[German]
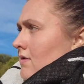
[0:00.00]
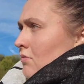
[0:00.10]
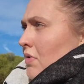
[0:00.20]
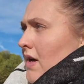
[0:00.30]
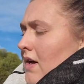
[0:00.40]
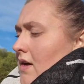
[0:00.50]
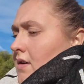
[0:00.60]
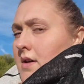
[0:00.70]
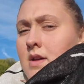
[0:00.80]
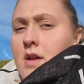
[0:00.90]
so ein paar
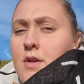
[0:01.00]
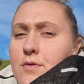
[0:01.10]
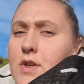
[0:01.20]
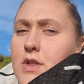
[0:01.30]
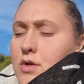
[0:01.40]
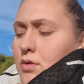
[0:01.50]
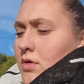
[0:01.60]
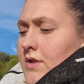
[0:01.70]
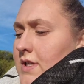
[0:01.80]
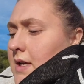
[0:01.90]

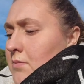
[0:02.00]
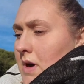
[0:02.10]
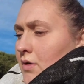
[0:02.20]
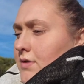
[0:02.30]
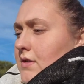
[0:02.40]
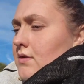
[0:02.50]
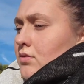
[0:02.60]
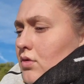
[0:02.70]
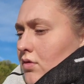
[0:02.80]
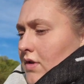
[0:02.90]
Videothemen
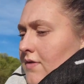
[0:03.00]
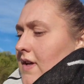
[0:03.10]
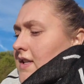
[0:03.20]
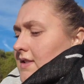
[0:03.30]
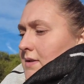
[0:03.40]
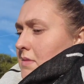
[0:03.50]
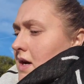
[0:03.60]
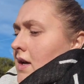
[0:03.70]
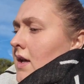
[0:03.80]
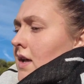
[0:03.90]
ausgesucht und ich werde jetzt
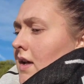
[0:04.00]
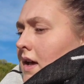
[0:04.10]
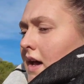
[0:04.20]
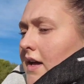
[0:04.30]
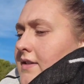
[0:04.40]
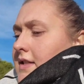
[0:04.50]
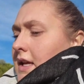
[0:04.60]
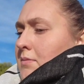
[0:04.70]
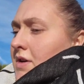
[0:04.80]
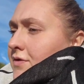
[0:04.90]
immer ein
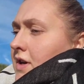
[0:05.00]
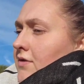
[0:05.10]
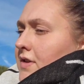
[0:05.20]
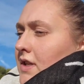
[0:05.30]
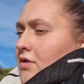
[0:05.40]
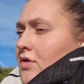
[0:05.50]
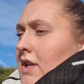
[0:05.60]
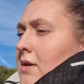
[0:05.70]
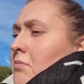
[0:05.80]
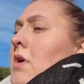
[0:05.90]
Thema für ein Video
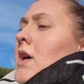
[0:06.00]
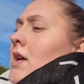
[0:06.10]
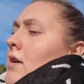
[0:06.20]
nehmen